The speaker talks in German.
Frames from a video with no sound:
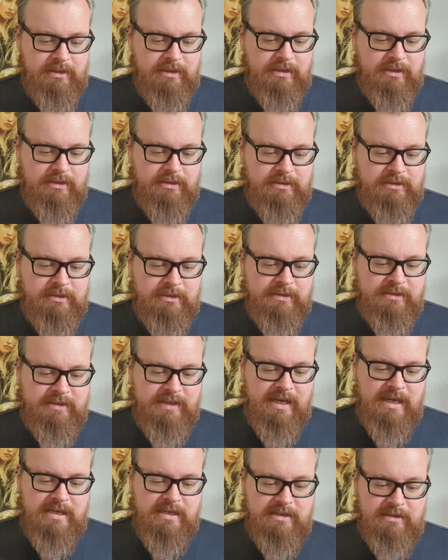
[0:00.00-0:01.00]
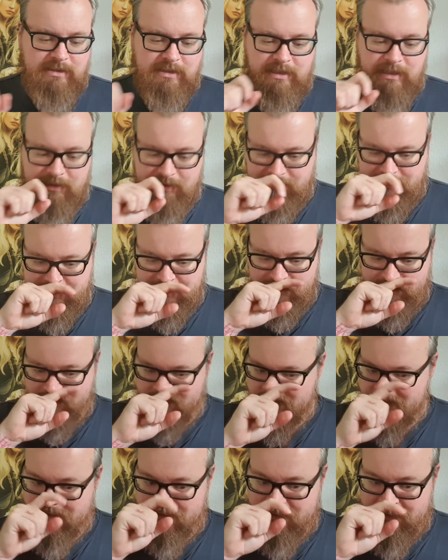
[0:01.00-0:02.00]
Äh, Serienkiller,
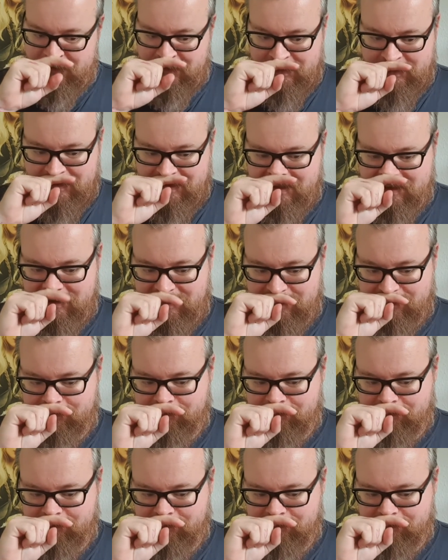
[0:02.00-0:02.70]
boah, ich,